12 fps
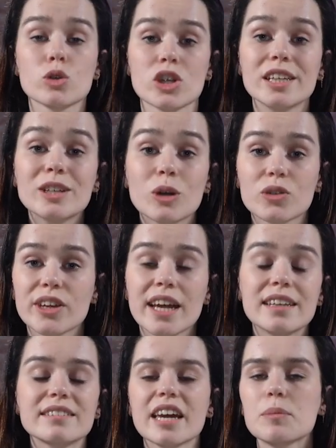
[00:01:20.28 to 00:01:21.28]
Angélique, quant à
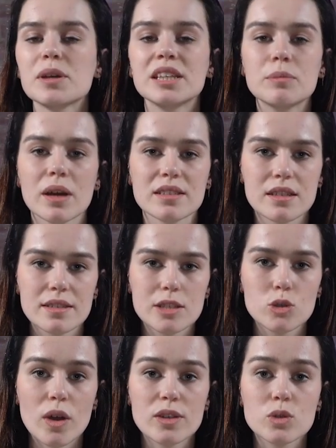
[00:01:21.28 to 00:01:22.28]
elle, est très peinée par cette
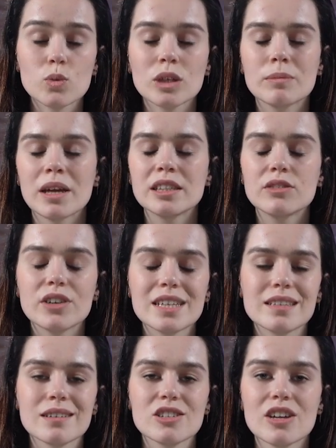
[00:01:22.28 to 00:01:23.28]
situation et
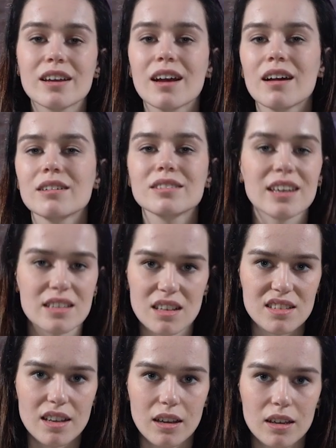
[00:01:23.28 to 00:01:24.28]
manifeste un chagrin très
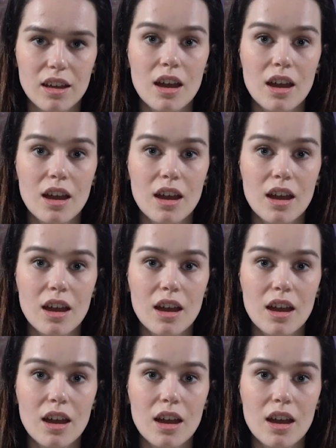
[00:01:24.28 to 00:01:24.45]
sincère,